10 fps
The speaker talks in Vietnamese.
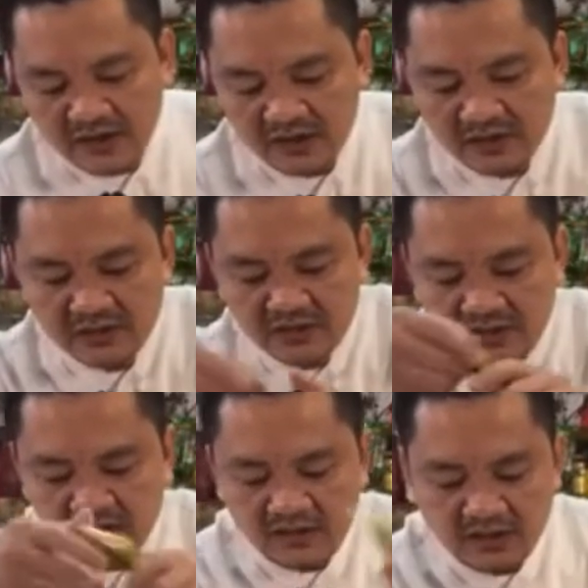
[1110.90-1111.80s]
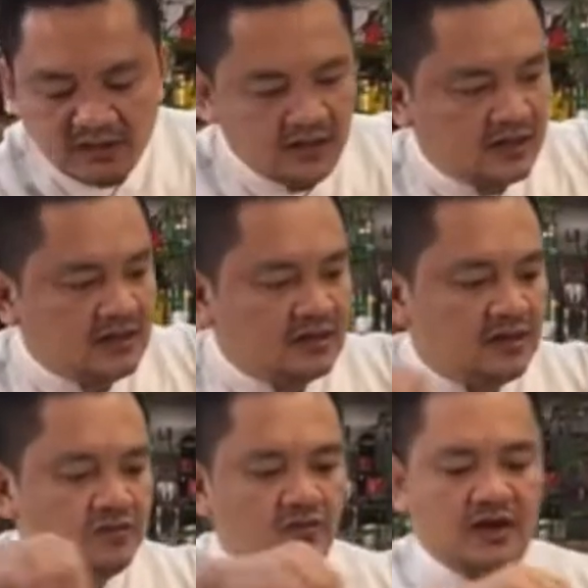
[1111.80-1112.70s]
này luôn là nó
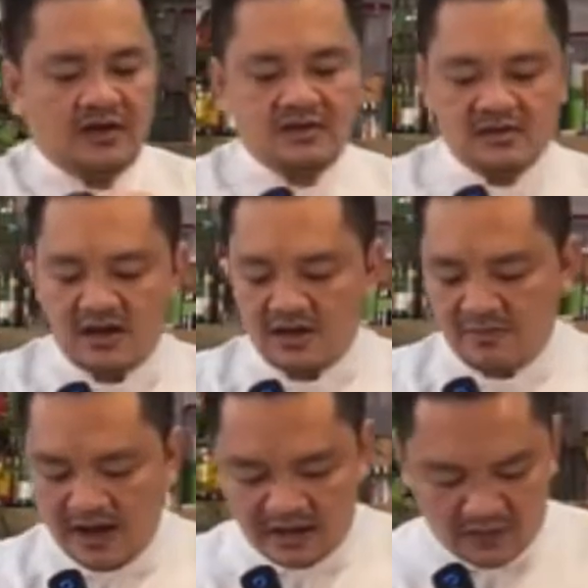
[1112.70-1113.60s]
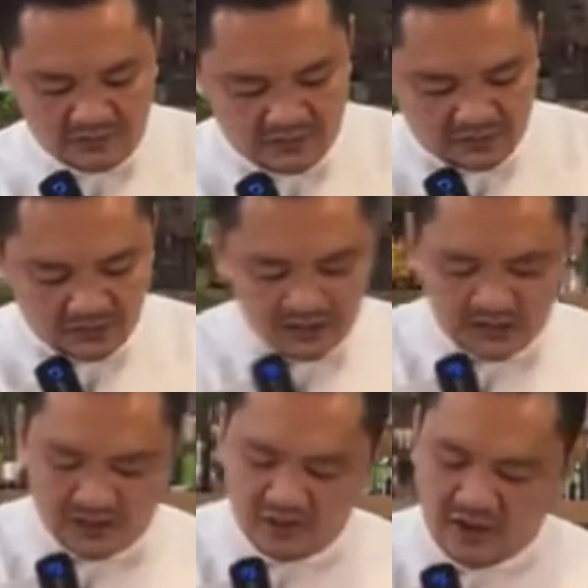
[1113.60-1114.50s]
cỡ khoảng 3 à, cộng nó tương
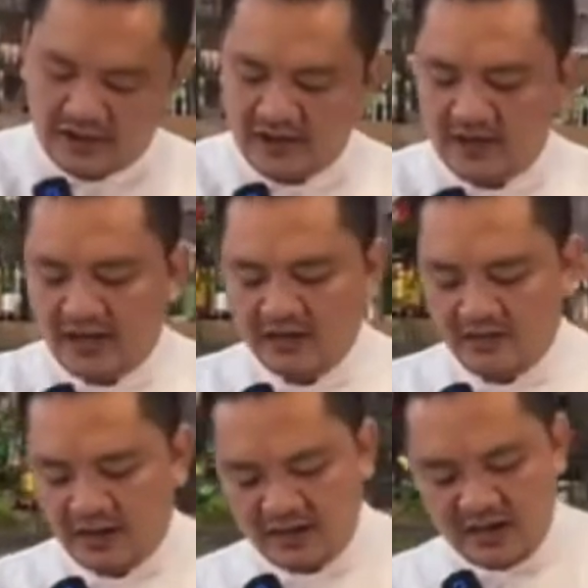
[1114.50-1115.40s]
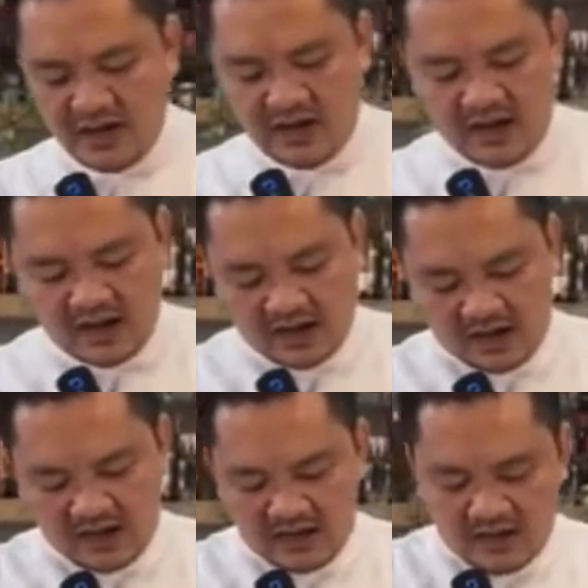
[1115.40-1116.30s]
đương cỡ khoảng cái này cỡ khoảng
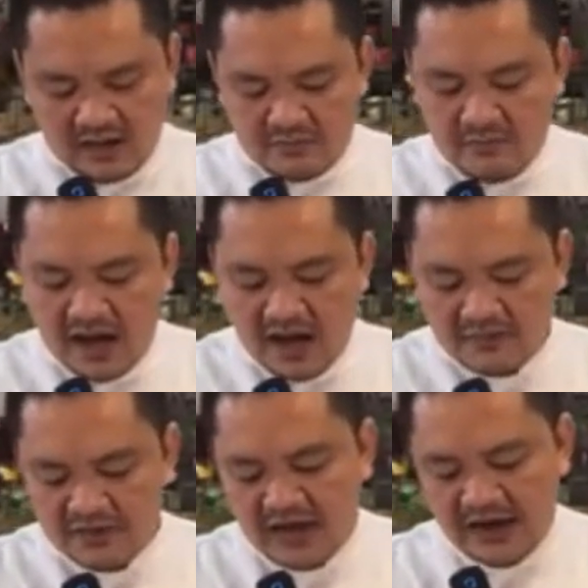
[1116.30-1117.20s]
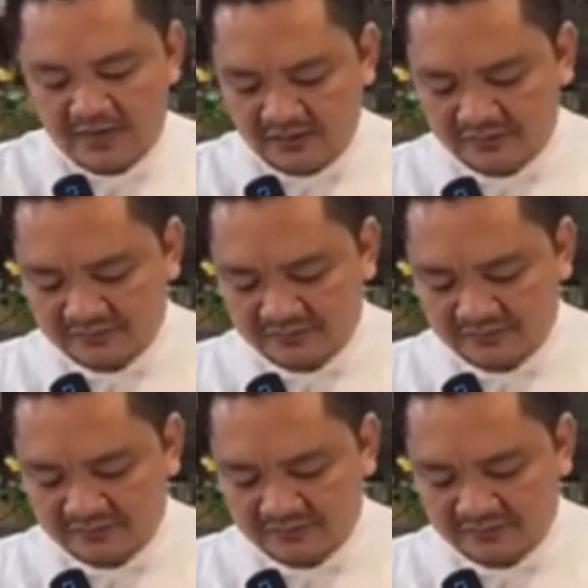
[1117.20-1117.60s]
là 30 gram đó